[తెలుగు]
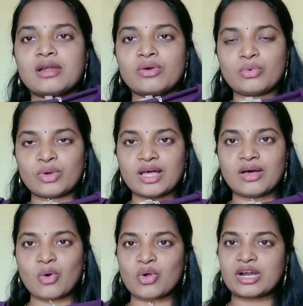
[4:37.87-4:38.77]
దాంట్లో
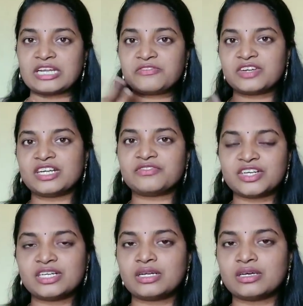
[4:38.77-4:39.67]
కూడా ఒక్కొక్క డిఫరెంట్
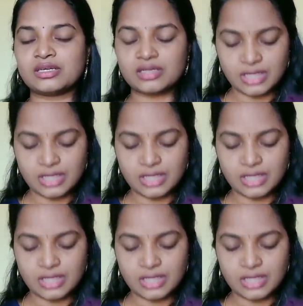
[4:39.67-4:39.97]
డిఫరెంట్